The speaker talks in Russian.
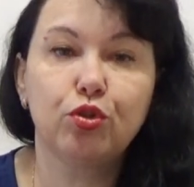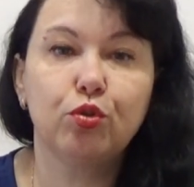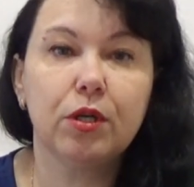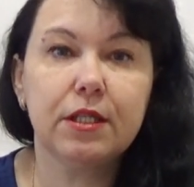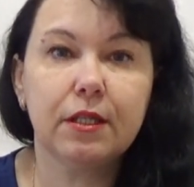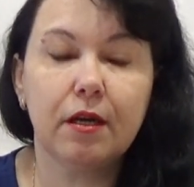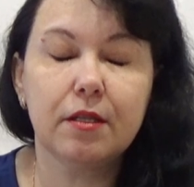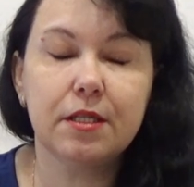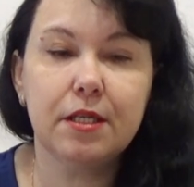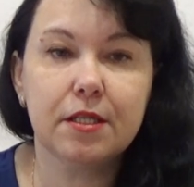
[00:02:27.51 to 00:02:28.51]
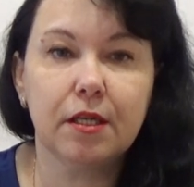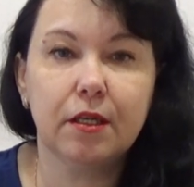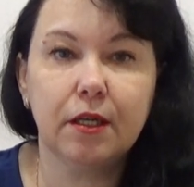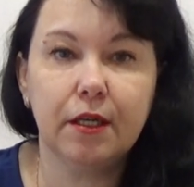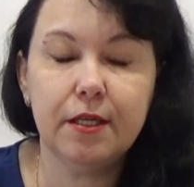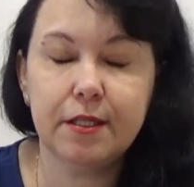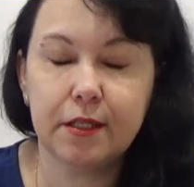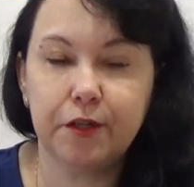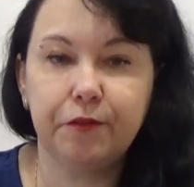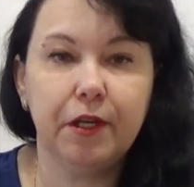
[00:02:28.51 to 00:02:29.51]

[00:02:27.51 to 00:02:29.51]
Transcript: что осталось несколько крестиков,